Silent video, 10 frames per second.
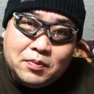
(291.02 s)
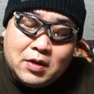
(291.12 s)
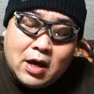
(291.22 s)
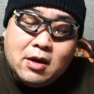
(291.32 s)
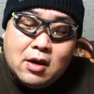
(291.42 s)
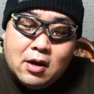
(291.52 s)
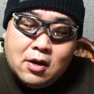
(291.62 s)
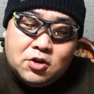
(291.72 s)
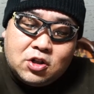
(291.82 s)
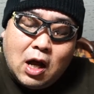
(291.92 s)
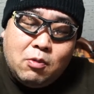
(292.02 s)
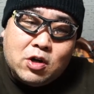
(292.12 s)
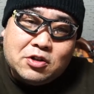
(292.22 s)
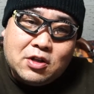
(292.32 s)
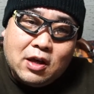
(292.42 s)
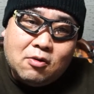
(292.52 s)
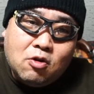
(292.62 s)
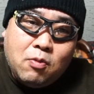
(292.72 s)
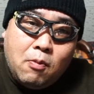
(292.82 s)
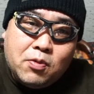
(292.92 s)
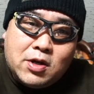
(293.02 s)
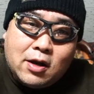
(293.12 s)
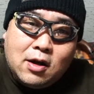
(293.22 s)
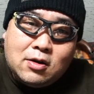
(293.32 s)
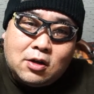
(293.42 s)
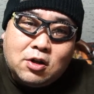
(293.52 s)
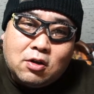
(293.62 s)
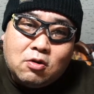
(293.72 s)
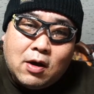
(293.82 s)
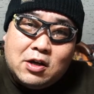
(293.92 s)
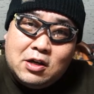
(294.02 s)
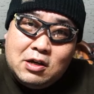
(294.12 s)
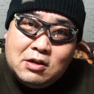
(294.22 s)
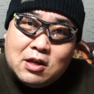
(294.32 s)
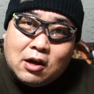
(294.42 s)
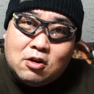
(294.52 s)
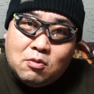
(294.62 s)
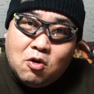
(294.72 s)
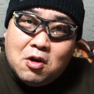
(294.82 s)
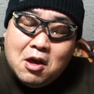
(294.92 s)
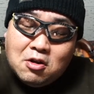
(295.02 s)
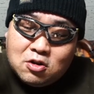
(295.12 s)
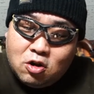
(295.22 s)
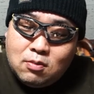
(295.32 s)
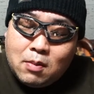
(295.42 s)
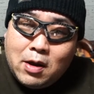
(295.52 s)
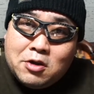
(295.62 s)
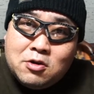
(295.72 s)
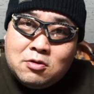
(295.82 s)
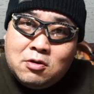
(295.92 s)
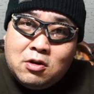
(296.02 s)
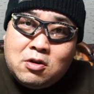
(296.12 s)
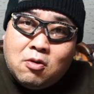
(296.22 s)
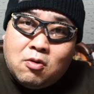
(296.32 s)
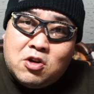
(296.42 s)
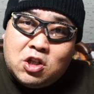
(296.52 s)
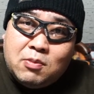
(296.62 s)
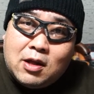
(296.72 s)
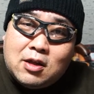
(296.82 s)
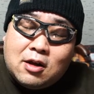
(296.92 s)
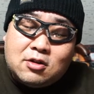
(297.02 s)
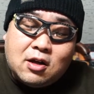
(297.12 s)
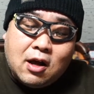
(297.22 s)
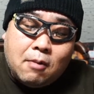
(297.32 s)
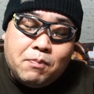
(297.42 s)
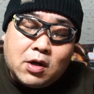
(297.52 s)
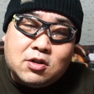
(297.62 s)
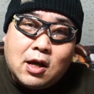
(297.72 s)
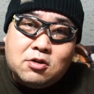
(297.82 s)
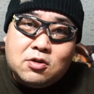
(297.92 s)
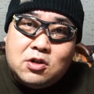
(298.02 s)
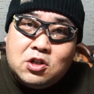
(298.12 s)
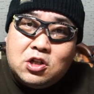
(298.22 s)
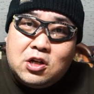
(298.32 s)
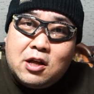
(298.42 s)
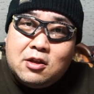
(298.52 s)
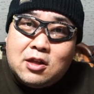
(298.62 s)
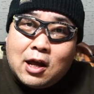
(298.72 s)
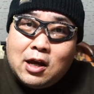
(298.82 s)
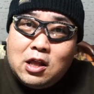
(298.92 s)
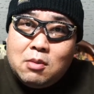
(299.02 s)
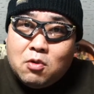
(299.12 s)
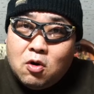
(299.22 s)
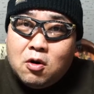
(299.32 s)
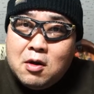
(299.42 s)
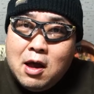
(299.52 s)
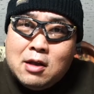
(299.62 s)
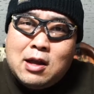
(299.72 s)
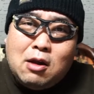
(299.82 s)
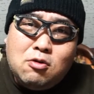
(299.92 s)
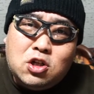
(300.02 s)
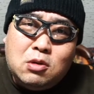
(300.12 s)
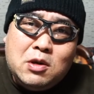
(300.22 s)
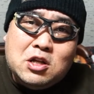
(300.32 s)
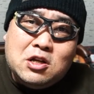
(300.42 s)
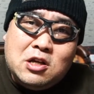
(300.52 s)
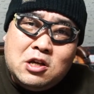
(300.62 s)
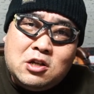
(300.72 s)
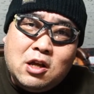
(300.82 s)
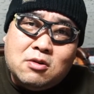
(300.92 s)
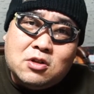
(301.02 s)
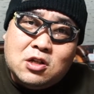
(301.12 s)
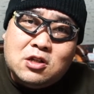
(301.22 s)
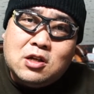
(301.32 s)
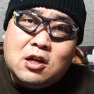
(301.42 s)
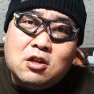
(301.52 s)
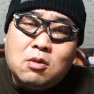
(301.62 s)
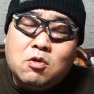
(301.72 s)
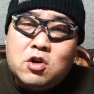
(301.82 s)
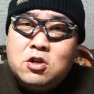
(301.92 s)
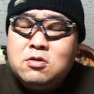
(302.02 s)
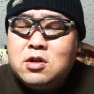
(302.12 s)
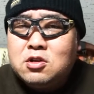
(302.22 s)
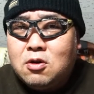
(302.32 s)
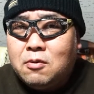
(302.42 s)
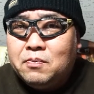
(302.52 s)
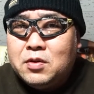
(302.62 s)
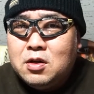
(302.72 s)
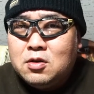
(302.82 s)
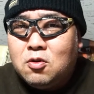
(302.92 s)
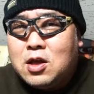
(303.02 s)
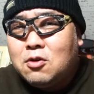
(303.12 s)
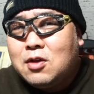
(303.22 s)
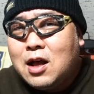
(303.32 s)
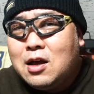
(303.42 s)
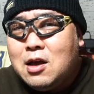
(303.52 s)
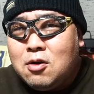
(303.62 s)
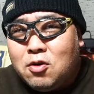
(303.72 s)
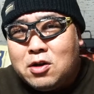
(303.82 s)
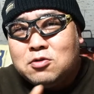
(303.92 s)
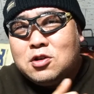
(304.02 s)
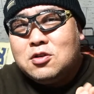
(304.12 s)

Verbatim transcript: で、しかもですね、これポップルやんなくなっちゃったのはいいんだけども、そのままゆっくりこの17,831円だけでも、楽しみに生きてる人間ってもいるんですよ。どうだろうな。これ普通